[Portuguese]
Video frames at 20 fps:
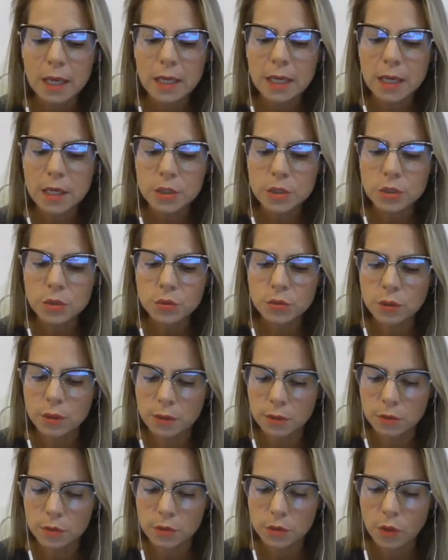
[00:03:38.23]
E
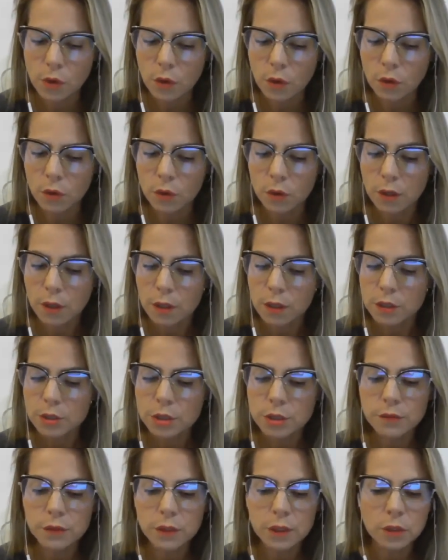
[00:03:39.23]
ajuda-nos, ó, oh,
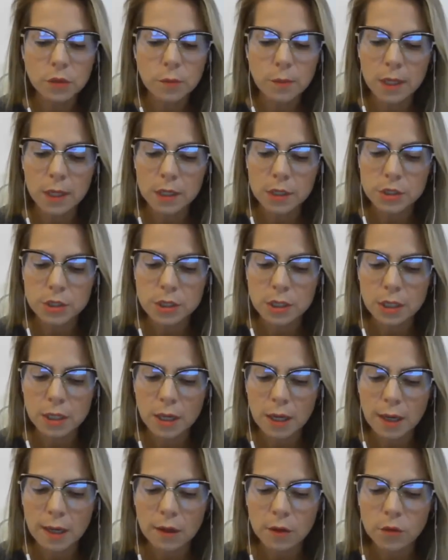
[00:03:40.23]
Divino Mestre,
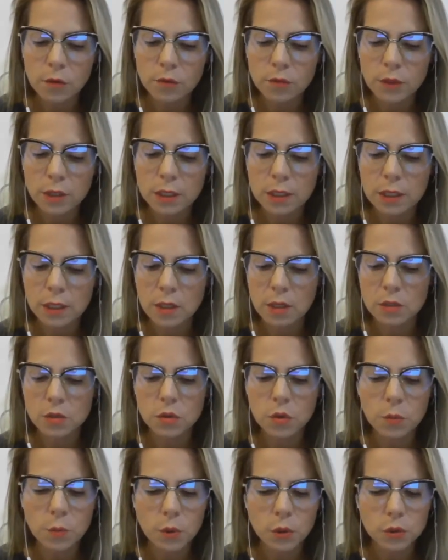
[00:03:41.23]
a converter as
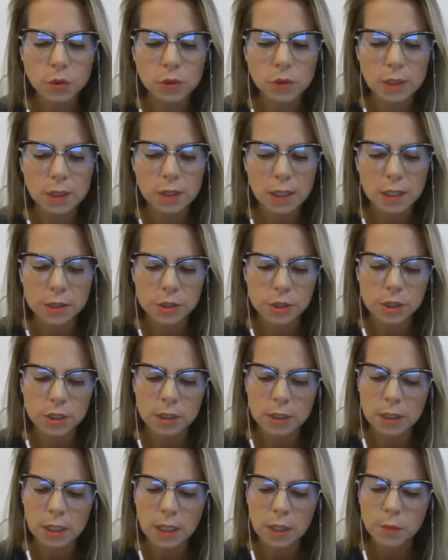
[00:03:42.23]
oportunidades
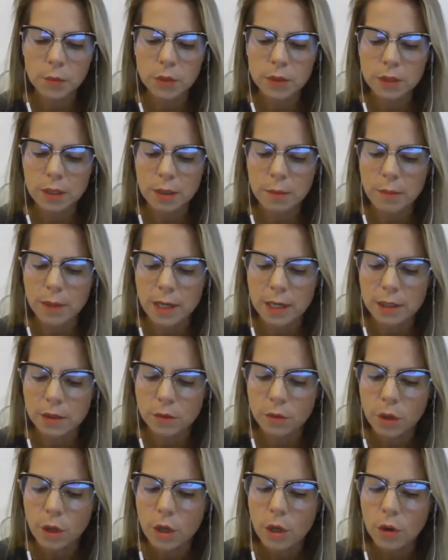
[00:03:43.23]
de tempo e
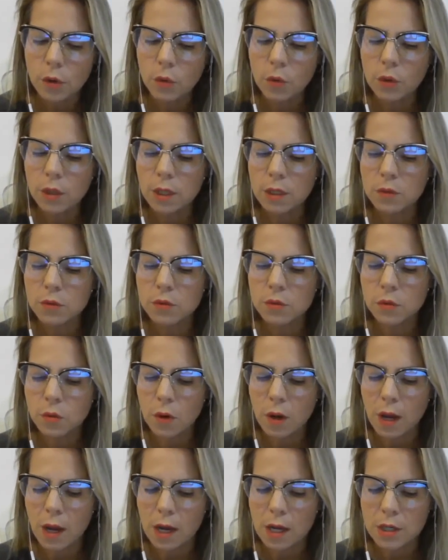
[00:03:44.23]
trabalho com que nos
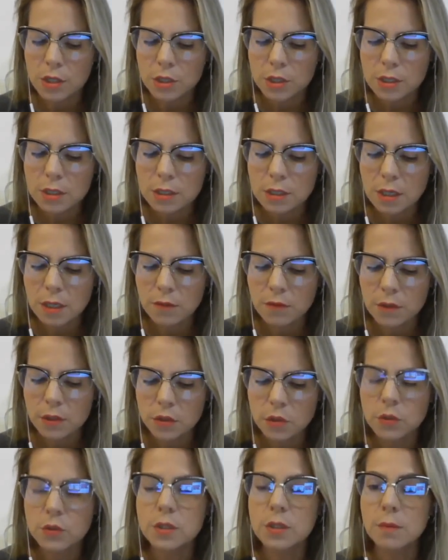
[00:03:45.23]
honraste em
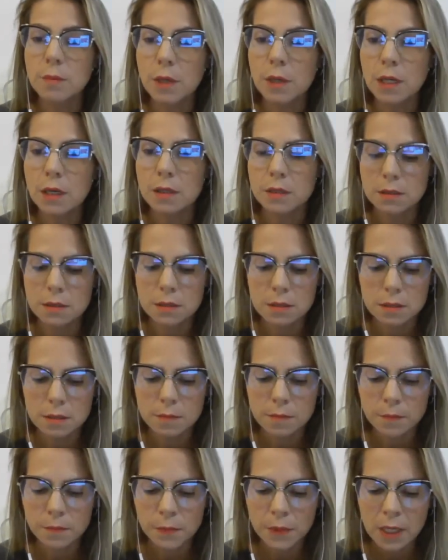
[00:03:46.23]
serviço aos
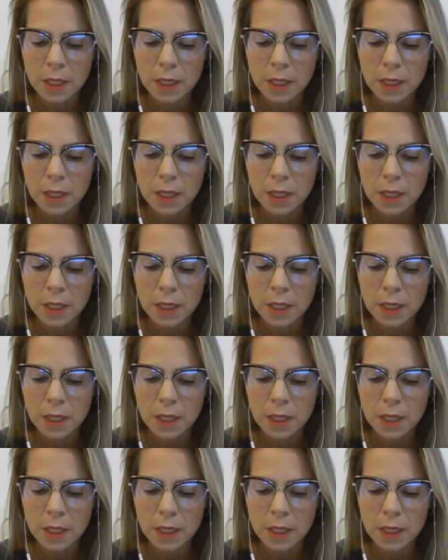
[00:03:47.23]
semelhantes,